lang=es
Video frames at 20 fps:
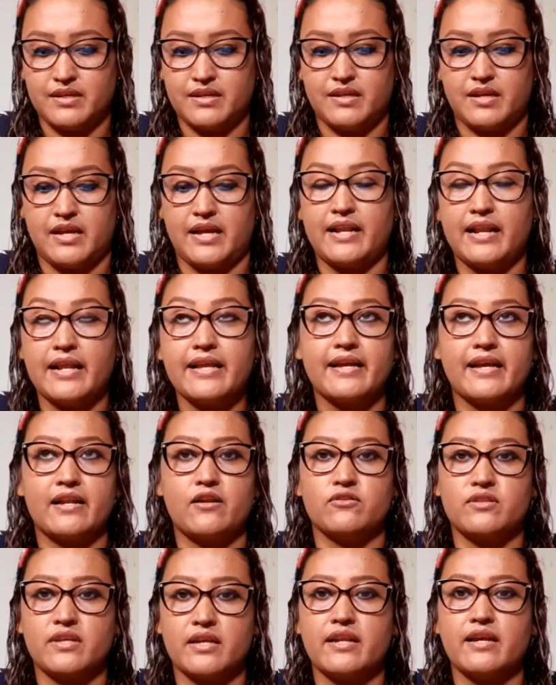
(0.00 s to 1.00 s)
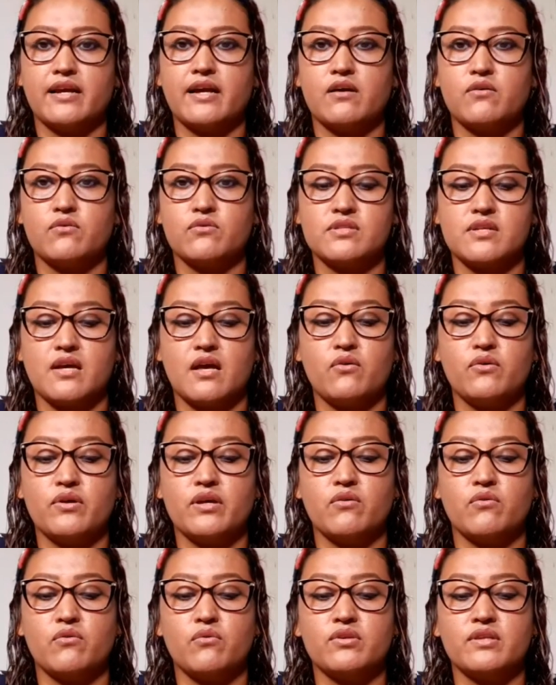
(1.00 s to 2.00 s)
en el que lo tienen acusado
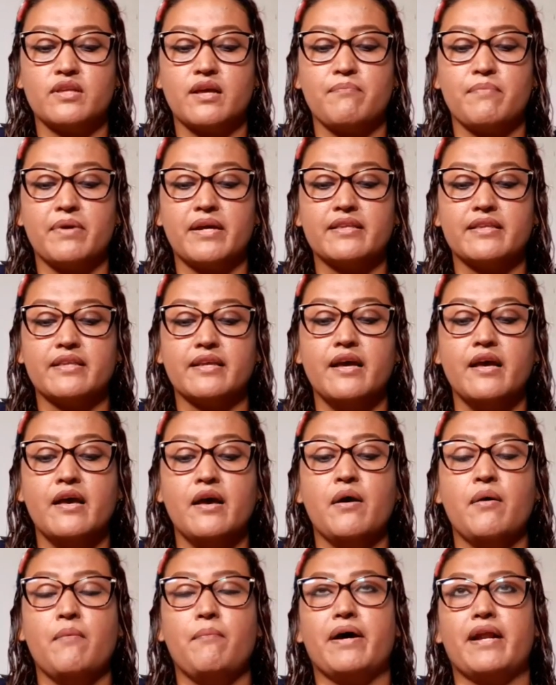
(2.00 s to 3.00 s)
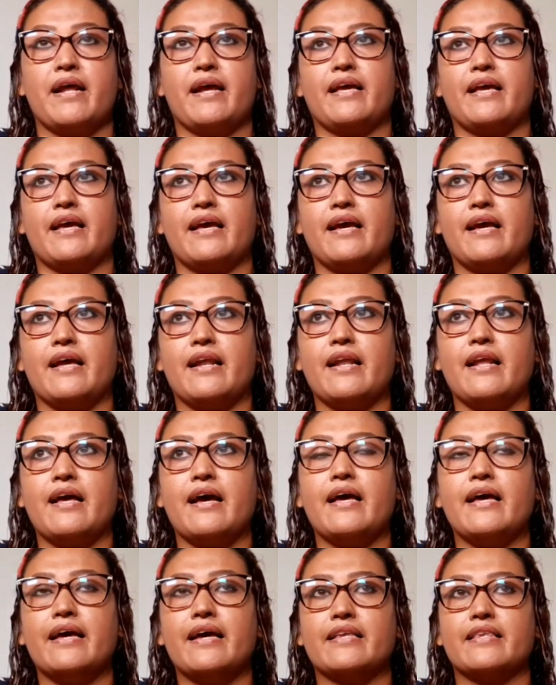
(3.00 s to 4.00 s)
injustamente para que él
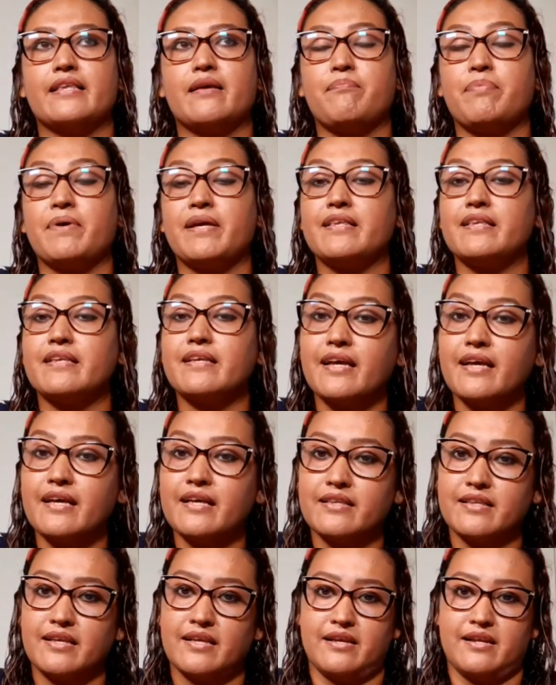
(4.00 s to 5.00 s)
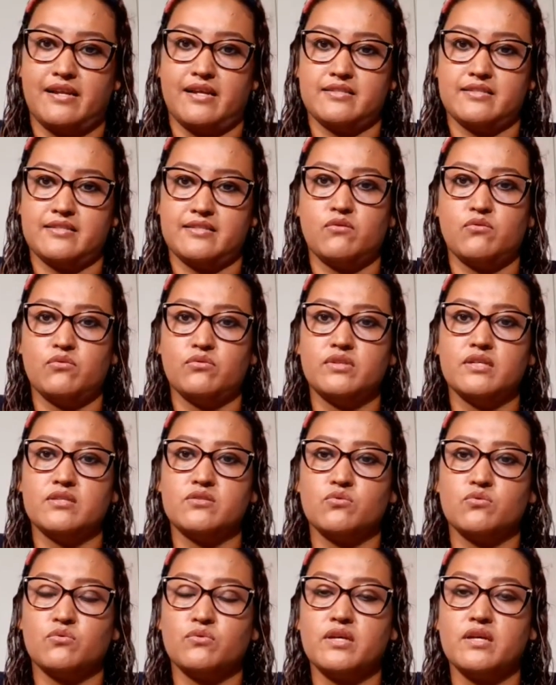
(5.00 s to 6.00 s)
esté pendiente de la salud de
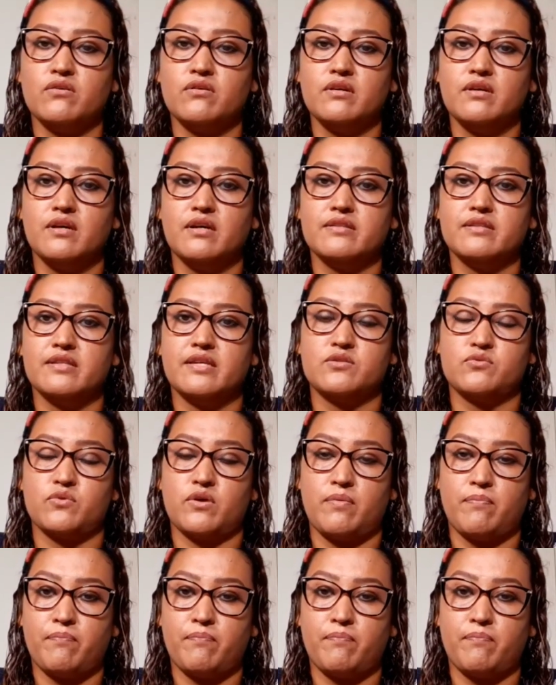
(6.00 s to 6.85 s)
su hijo, de su